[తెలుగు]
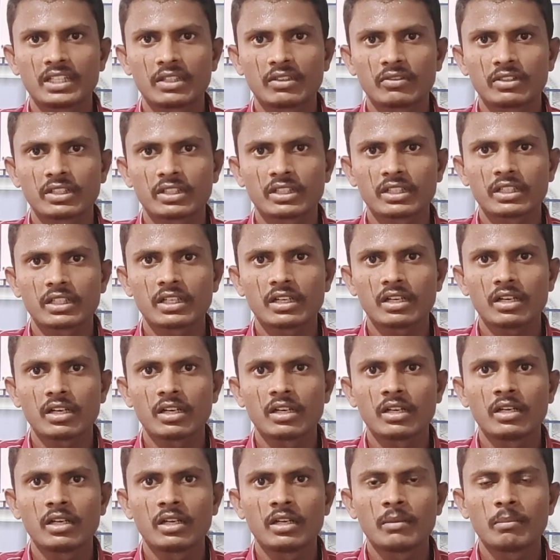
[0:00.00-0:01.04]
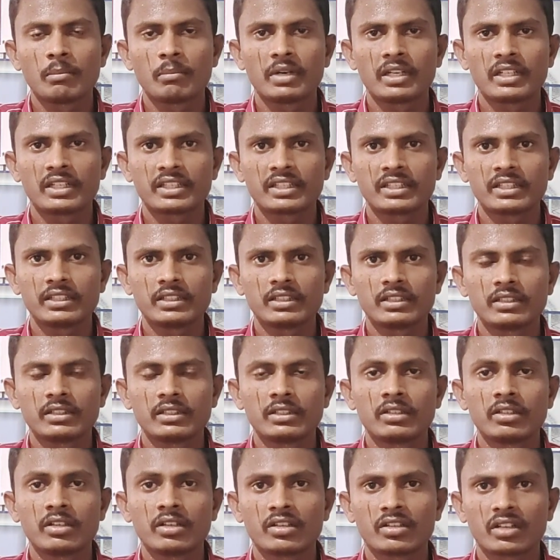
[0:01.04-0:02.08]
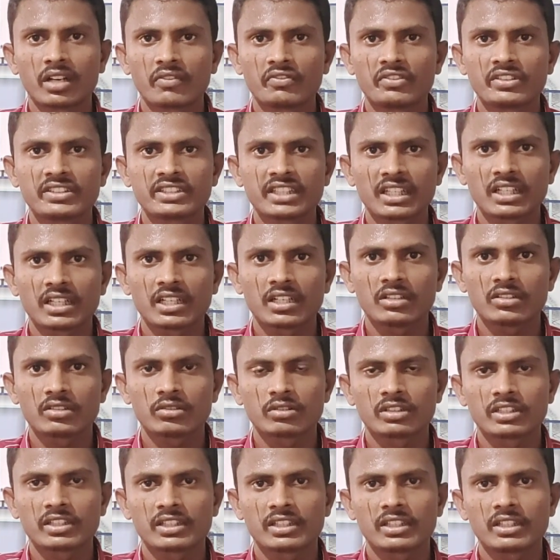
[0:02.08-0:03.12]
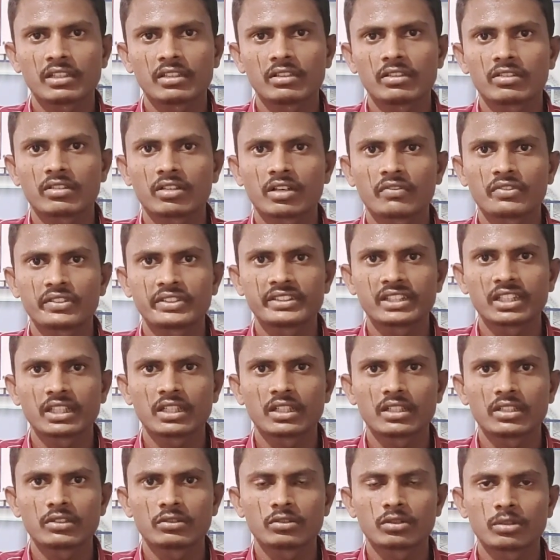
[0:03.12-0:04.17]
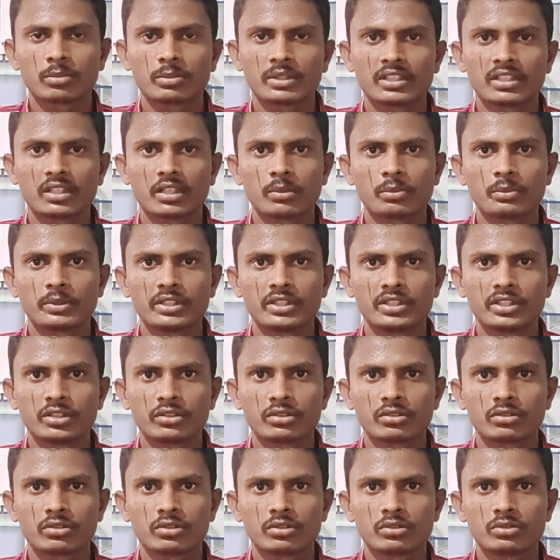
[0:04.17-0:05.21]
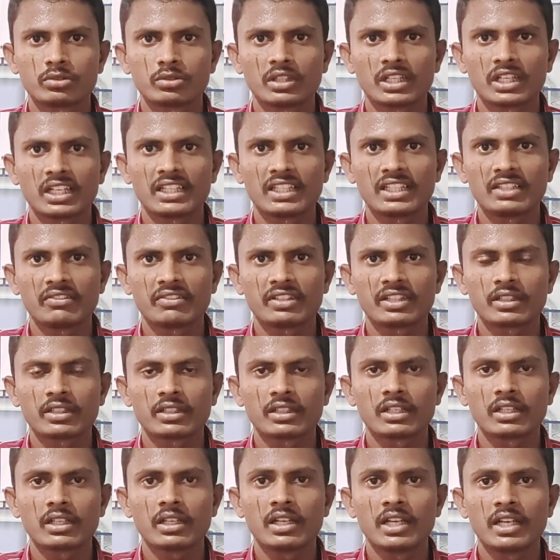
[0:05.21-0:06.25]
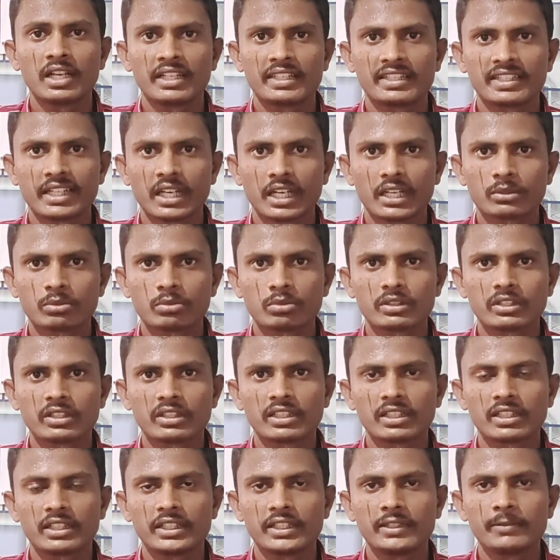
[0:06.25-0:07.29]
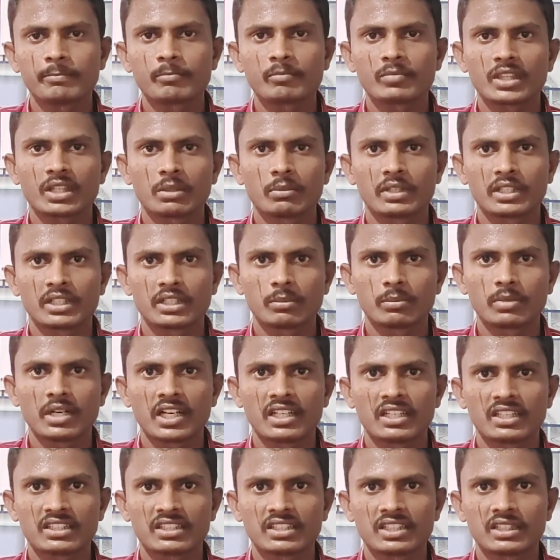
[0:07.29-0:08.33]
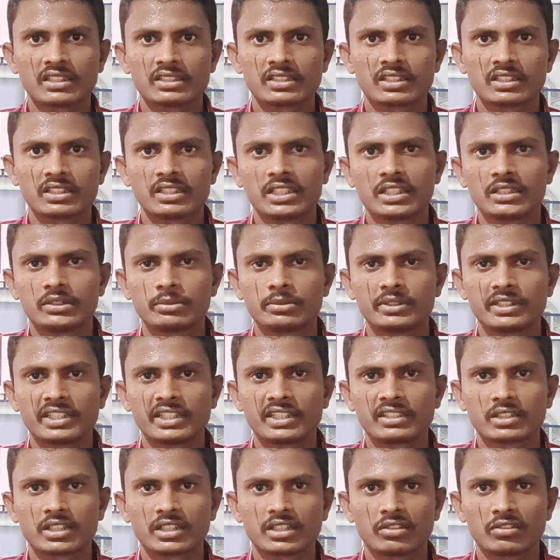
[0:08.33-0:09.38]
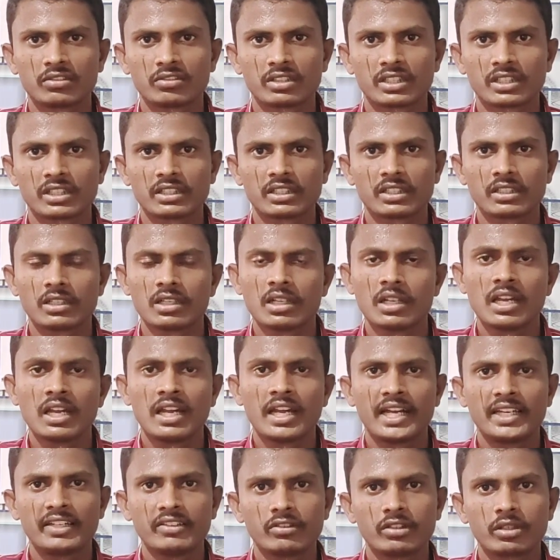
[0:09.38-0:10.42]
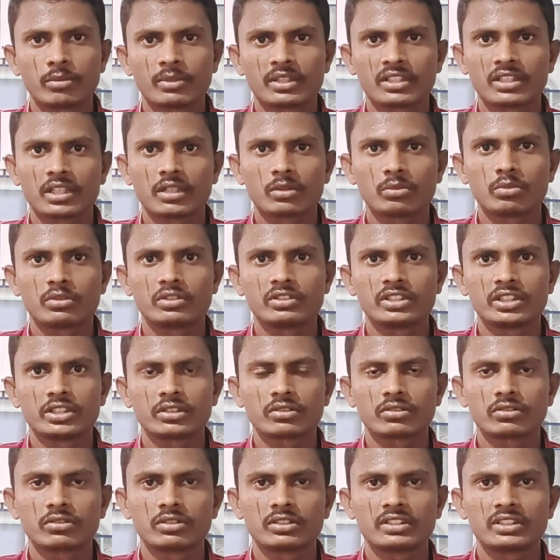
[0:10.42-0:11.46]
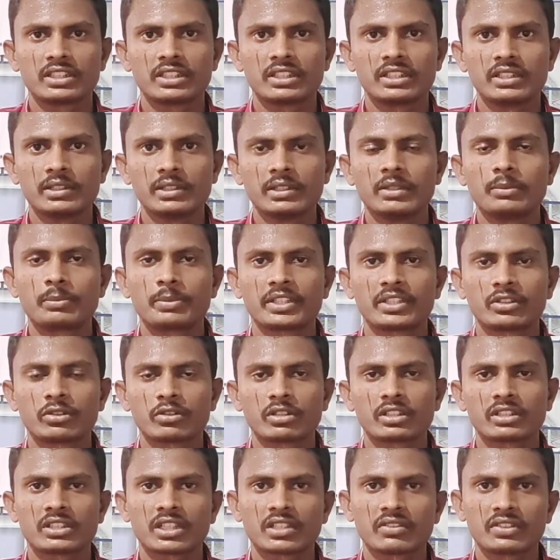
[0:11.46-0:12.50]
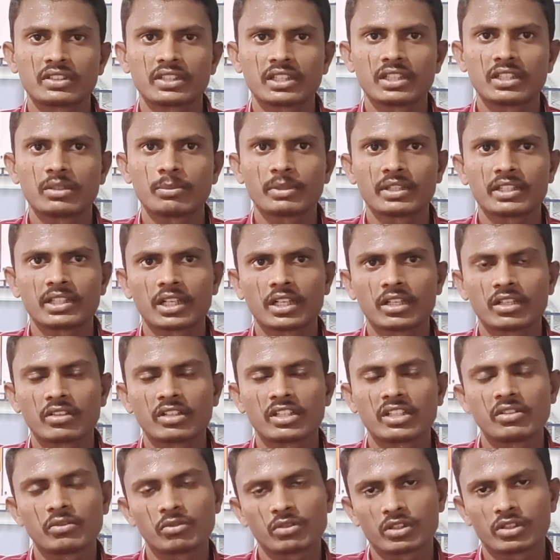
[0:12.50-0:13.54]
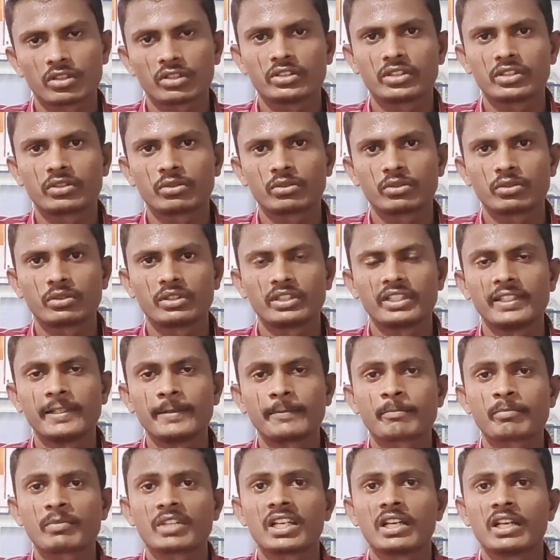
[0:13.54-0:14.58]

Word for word: అదేవిధంగా మనకి ట్రాఫిక్ చలానాస్ ఉంటాయి కదా ట్రాఫిక్ చలానాస్ కూడా మన దాంట్లో పే చేసుకోవచ్చు అదేవిధంగా గ్యాస్ బుకింగ్ అండి మనకి భారత్ గ్యాస్ కానీ హెచ్పి గ్యాస్ కానీ ఉంటాయి కదా అవి కూడా మన దాంట్లో బుక్ చేసుకోవచ్చు అండి ఈ ప్రతి ఒక్క సర్వీస్ అనేది మన దాంట్లో అనేది ఉండటం జరుగుతుంది